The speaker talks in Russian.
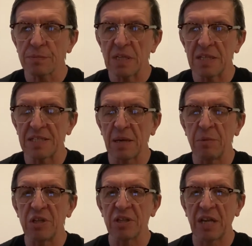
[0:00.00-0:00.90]

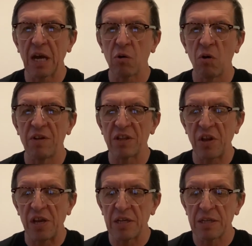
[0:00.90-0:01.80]
Знаменитая
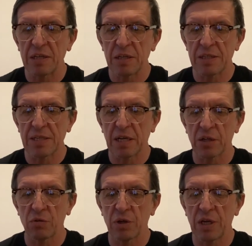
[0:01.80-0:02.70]
Ковентри, за
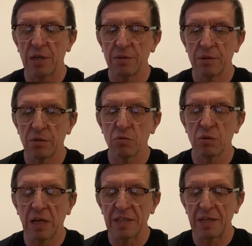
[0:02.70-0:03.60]
которая, ну
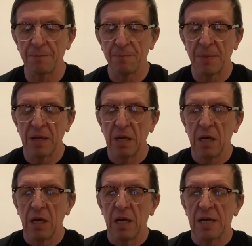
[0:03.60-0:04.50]
ладно.
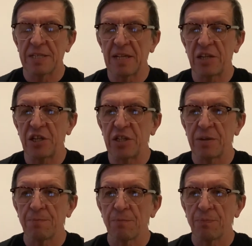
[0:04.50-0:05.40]

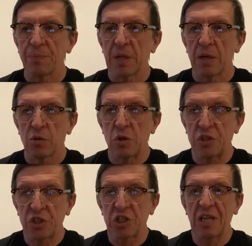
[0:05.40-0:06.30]
Значит, то
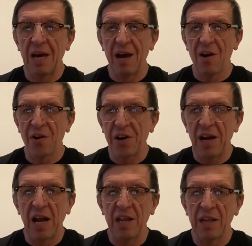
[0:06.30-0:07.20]
есть шла
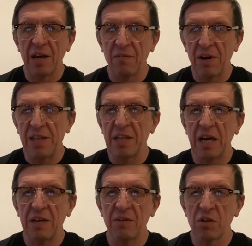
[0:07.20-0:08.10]
реальная
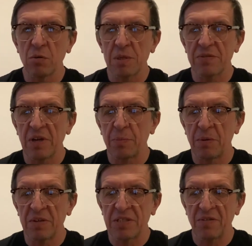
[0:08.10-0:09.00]
война, и в одном из своих
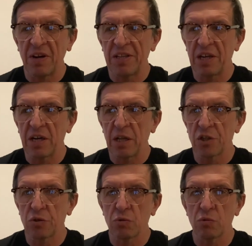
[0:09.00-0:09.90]
повествований я говорил,
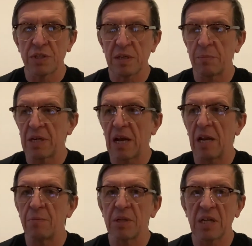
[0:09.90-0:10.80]
что тут собирали
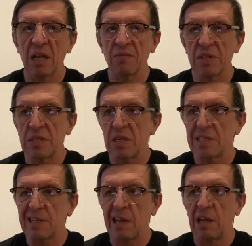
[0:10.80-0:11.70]
металл везде,
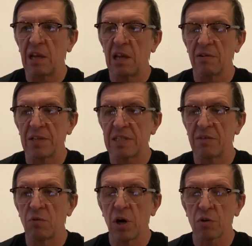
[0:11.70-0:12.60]
слили с
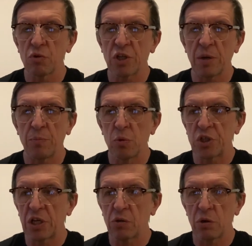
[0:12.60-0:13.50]
него оружие,
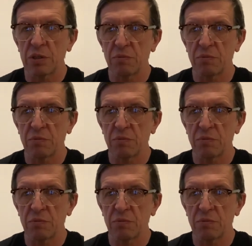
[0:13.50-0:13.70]
пушки, то есть